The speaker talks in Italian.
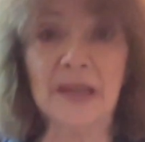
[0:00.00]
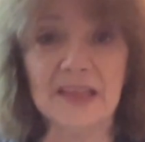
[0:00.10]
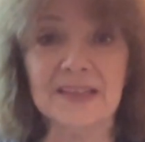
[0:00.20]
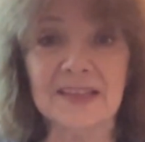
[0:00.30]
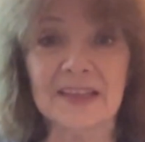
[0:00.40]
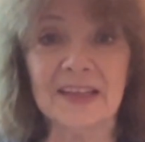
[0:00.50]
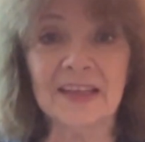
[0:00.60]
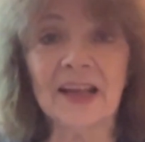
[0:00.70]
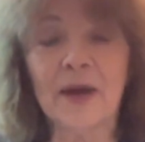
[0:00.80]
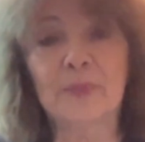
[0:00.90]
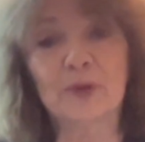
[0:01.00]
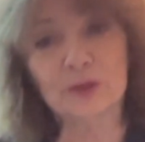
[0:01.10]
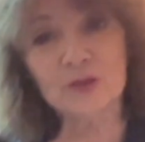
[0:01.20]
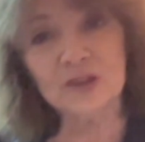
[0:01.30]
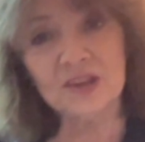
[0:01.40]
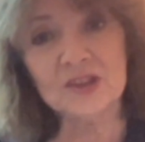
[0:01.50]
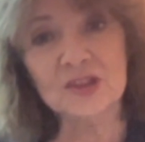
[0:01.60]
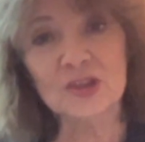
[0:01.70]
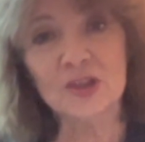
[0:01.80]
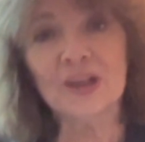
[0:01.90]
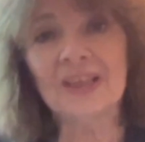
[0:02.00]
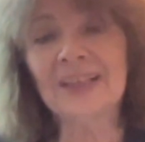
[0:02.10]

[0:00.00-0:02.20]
mese, approfondisco.